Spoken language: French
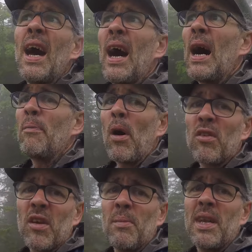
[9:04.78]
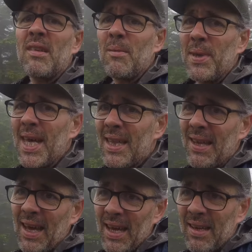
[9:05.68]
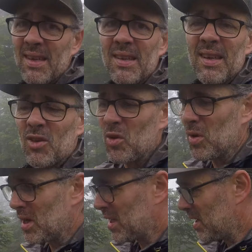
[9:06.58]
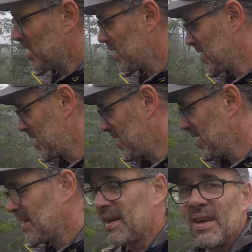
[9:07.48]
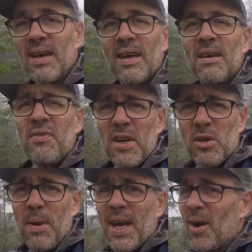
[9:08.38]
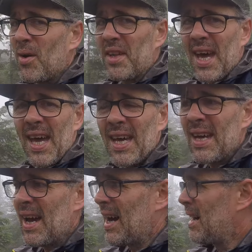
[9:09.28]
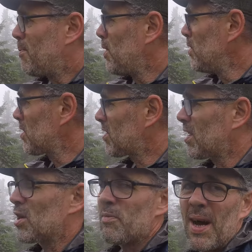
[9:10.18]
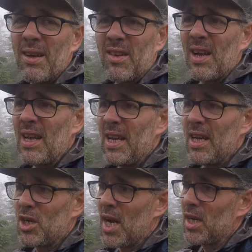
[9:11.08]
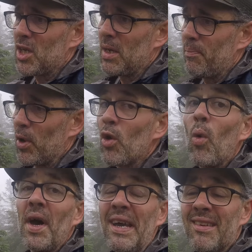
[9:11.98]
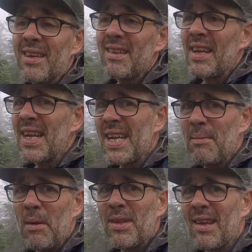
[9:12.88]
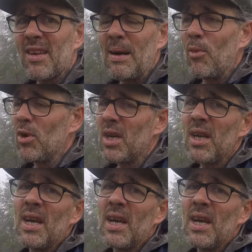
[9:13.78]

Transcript: À part le sommet des épinettes, ça c'est sûr. Fait je suis bien content. En plus, je pense que les gens que j'ai pas croisés s'en allaient dans le même sens que moi.